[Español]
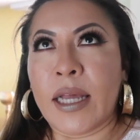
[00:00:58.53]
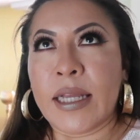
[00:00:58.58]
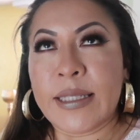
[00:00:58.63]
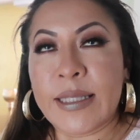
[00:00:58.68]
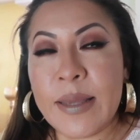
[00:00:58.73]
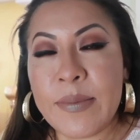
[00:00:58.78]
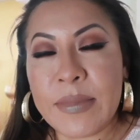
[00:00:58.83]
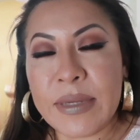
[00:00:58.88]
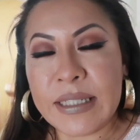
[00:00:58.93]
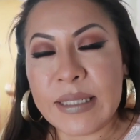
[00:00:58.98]

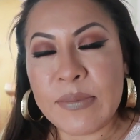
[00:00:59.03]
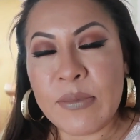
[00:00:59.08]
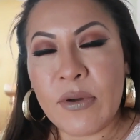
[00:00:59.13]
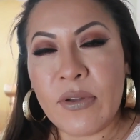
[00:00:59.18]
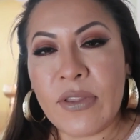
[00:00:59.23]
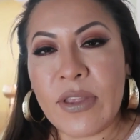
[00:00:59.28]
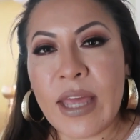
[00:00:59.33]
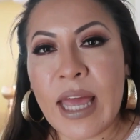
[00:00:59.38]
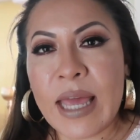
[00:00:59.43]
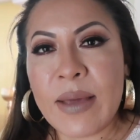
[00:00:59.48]
ese
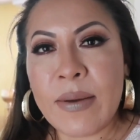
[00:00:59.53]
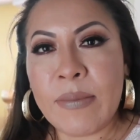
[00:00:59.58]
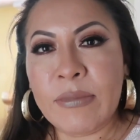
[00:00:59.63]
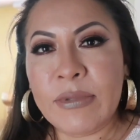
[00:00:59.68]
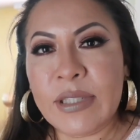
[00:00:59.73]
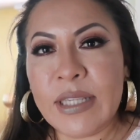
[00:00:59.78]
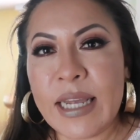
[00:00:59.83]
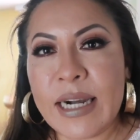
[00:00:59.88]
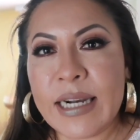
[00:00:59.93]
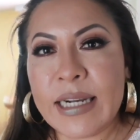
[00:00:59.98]
mismo día
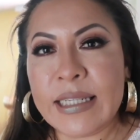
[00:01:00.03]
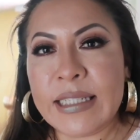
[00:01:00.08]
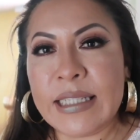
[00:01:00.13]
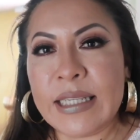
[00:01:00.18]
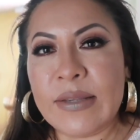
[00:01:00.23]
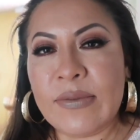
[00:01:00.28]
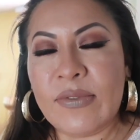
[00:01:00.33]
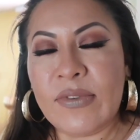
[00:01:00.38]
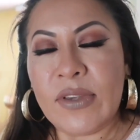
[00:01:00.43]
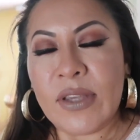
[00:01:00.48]
íbamos a
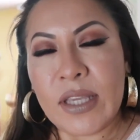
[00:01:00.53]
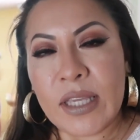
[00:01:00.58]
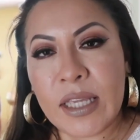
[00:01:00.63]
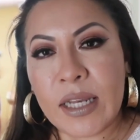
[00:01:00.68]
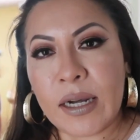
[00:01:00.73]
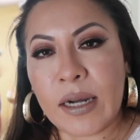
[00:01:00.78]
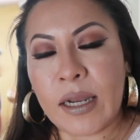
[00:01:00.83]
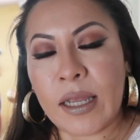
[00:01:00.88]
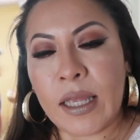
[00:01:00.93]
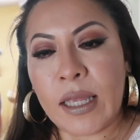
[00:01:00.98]

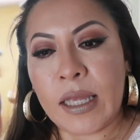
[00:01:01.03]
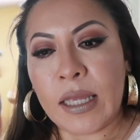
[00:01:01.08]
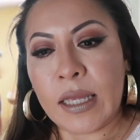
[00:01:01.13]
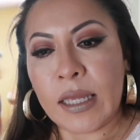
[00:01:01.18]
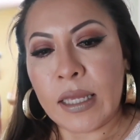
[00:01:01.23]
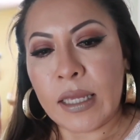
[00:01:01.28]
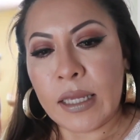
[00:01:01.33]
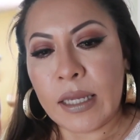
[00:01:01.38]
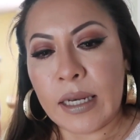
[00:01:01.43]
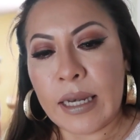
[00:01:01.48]
recibir
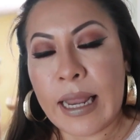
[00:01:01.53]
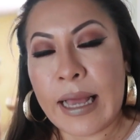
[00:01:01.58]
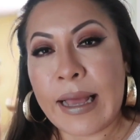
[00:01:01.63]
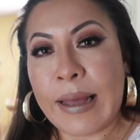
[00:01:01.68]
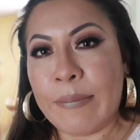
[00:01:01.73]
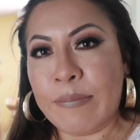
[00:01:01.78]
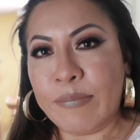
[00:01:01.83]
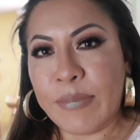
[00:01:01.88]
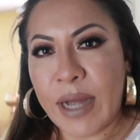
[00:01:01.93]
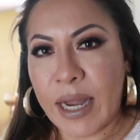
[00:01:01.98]
eh, la
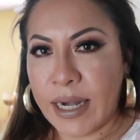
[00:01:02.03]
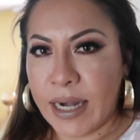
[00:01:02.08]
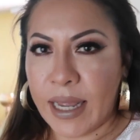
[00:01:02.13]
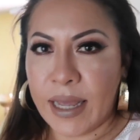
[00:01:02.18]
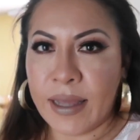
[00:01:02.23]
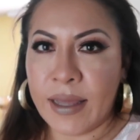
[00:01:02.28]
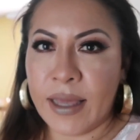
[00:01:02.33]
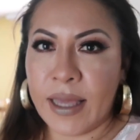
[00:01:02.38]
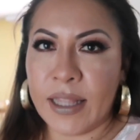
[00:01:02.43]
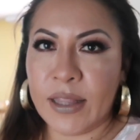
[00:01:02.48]

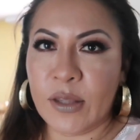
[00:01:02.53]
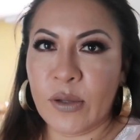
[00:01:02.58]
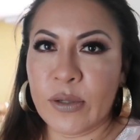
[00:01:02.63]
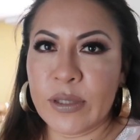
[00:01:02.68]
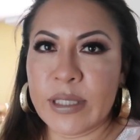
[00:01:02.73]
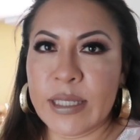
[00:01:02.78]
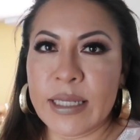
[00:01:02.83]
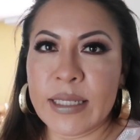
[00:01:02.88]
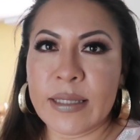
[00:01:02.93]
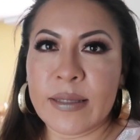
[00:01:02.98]
campana,
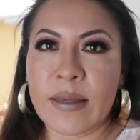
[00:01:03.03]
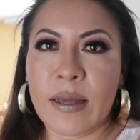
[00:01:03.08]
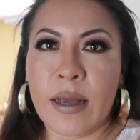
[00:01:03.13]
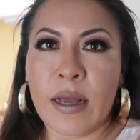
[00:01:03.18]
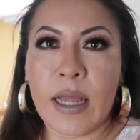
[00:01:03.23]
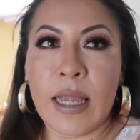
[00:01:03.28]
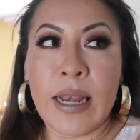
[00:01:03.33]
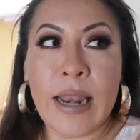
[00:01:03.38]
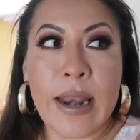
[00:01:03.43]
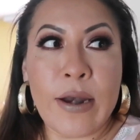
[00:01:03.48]
entonces
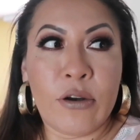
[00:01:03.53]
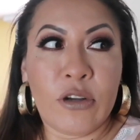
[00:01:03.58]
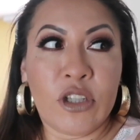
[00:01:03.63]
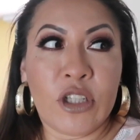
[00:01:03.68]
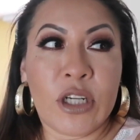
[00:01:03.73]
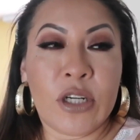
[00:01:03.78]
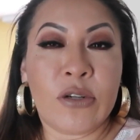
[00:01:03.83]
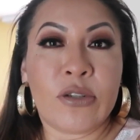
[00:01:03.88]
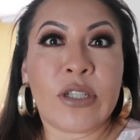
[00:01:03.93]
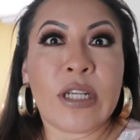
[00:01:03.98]
en la noche